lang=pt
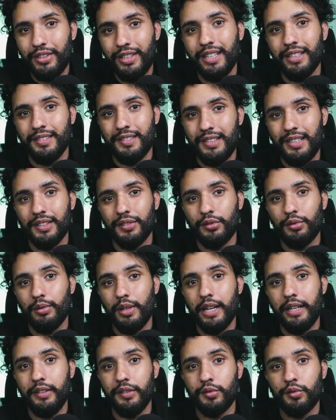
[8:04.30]
ter acesso
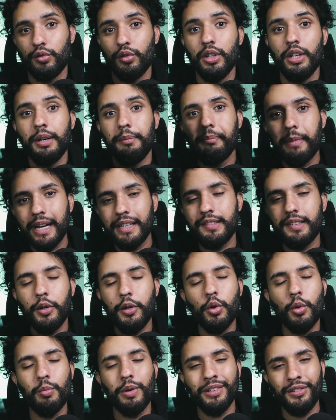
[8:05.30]
a isso. Mas
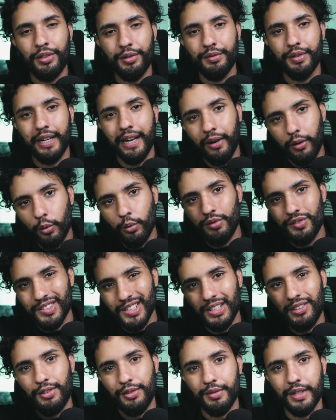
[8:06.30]
tem como ativar ou
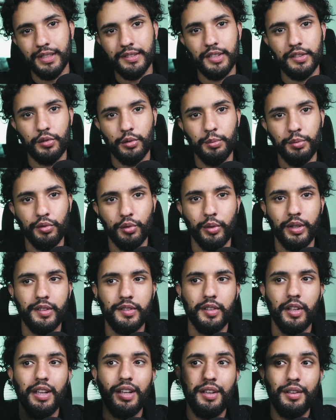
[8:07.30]
desativar essas
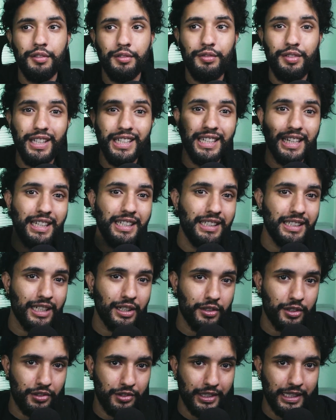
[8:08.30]
opções. Fica ali
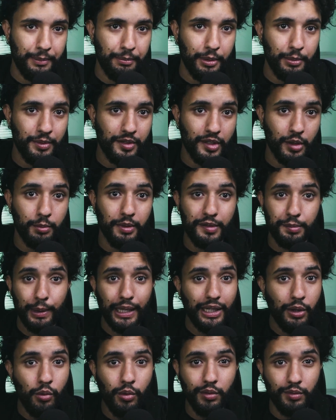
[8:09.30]
na hora de dar permissão. Mas
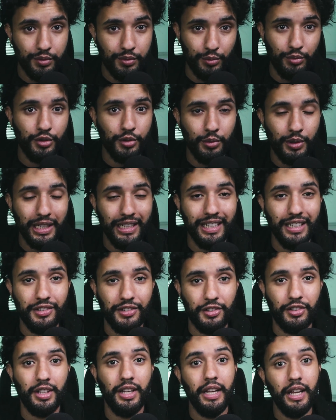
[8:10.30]
para não confundir o
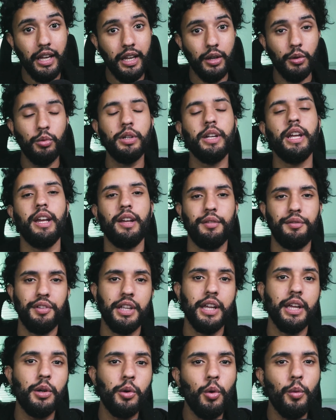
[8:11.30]
cliente, eu,
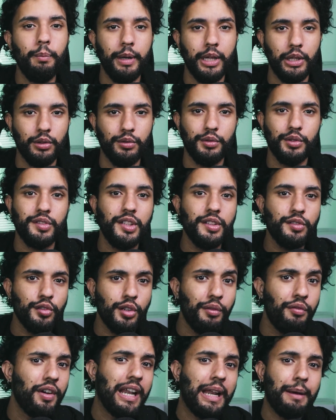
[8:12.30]
Kevin, recomendo você
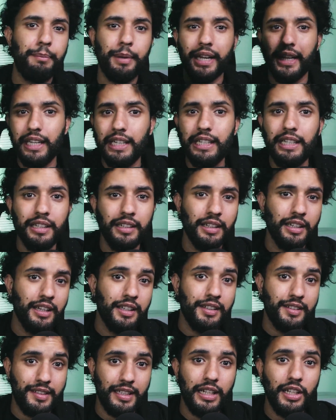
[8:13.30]
só falar para ele
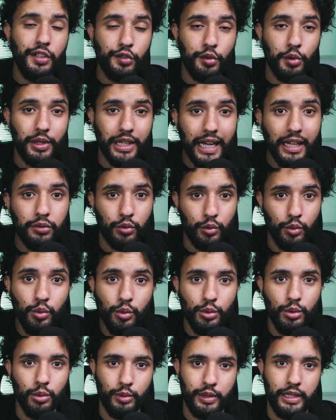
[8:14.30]
selecionar
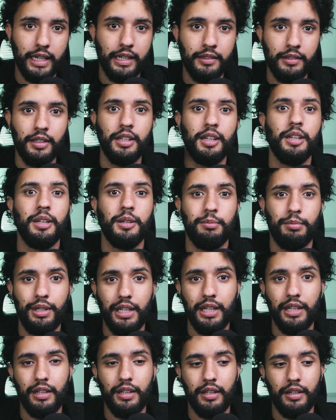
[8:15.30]
tudo, tá?
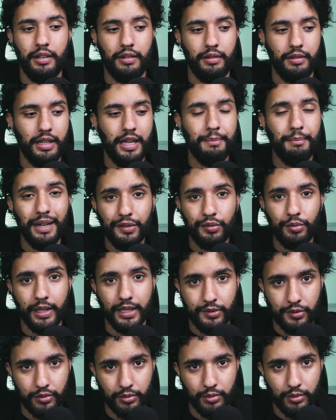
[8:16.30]
Porque é mais
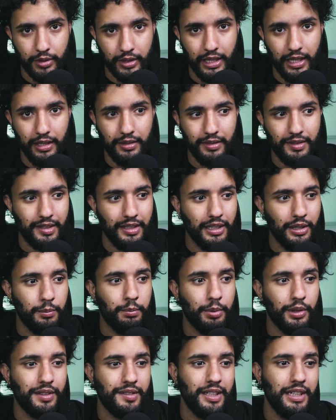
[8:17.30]
fácil, ok? Senão
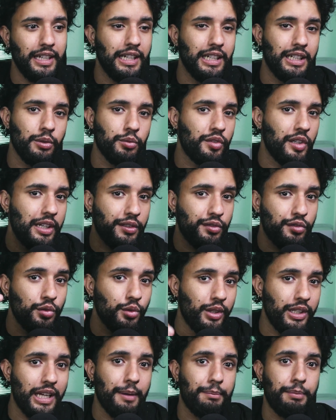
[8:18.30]
pode ser que ele não
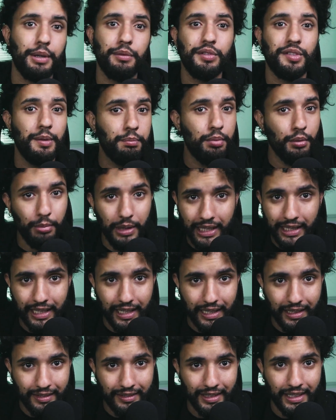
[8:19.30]
selecione a ah, para você
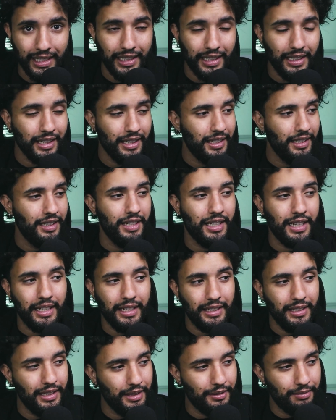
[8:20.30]
publicar. E
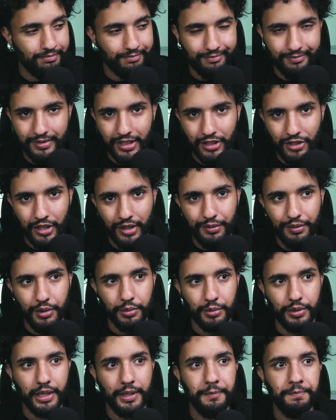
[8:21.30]
aí, já
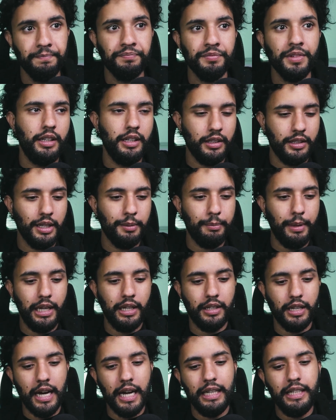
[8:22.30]
viu, né? E
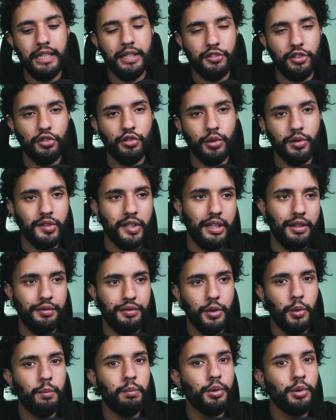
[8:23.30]
também ali a gente consegue
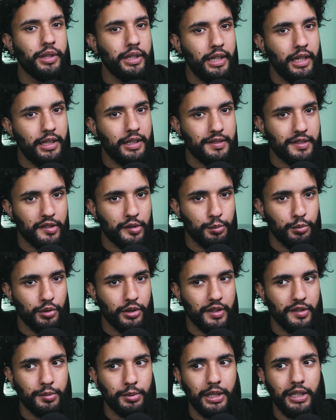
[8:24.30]
ver o porquê dessas
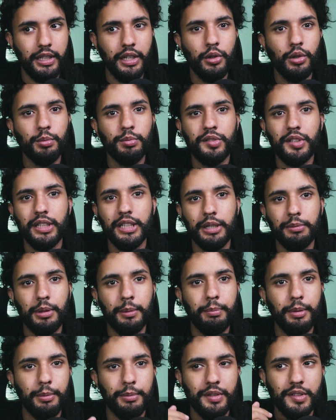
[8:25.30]
mudanças, porque tem como você dar
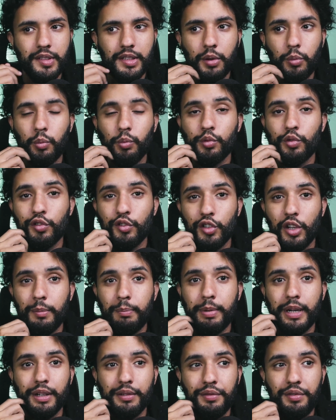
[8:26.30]
uma permissão só
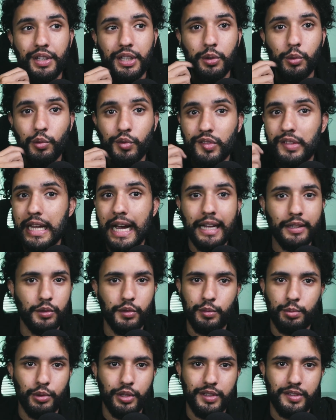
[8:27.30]
para ver os
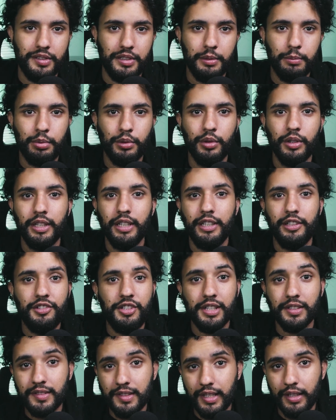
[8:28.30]
dados, por exemplo
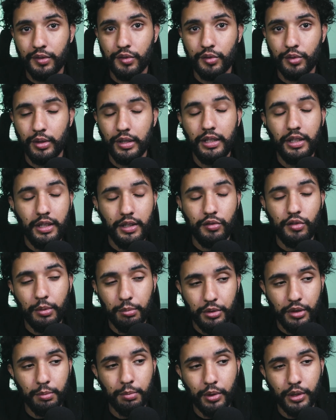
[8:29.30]
de acesso. E isso
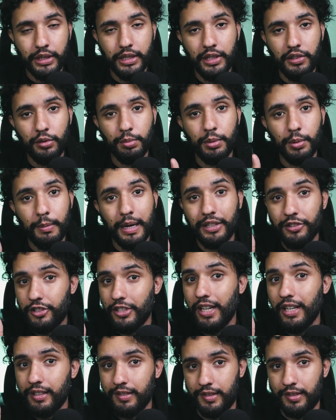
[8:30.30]
é muito importante para uma
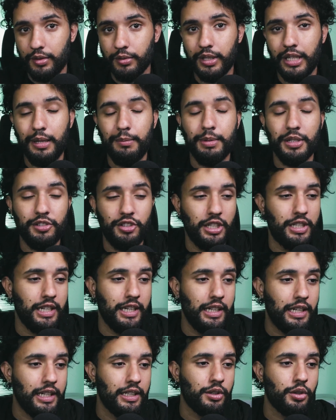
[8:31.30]
agência, ok? Para gerar
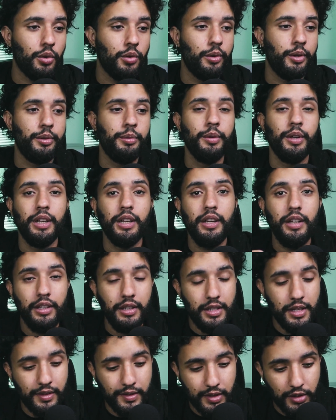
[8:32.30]
relatório
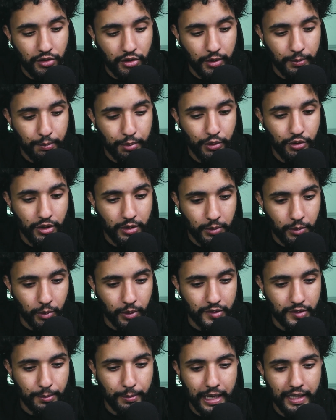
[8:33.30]
e esse tipo de
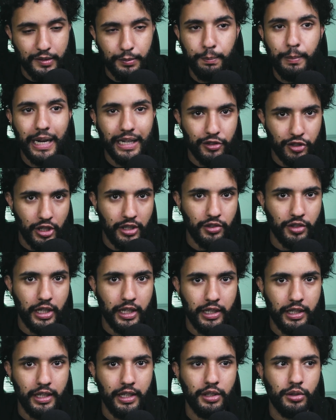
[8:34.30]
coisa. Mas para a gente
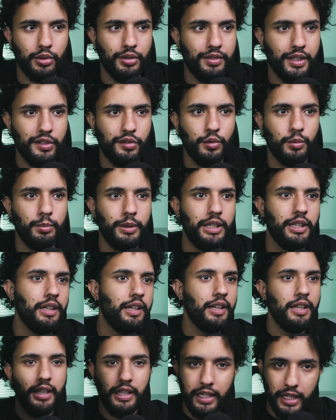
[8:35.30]
que é creator e vai subir,
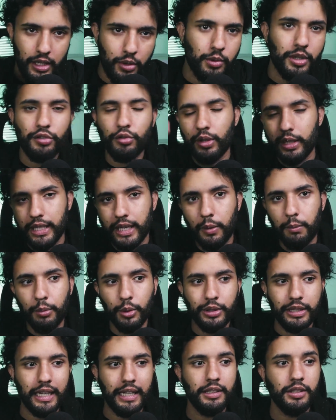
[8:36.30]
eu acho legal
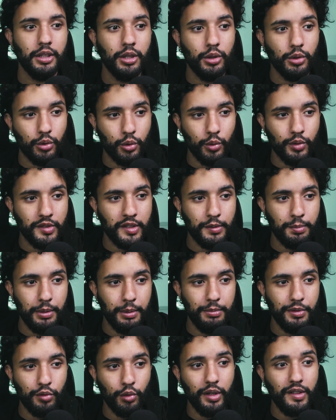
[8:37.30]
botar todas as
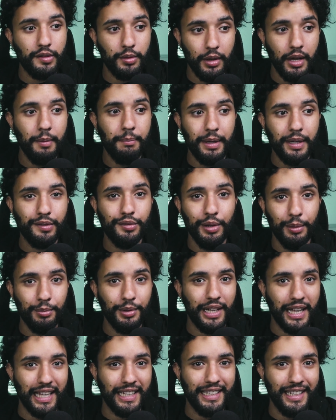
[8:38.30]
permissões, mas
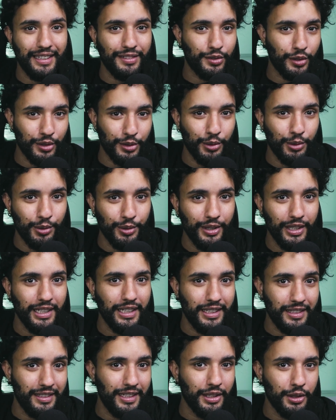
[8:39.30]
vamos lá, né? Só estou
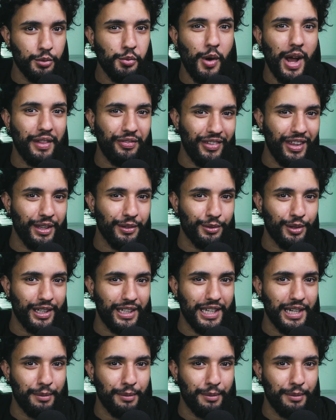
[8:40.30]
dando um adendo aqui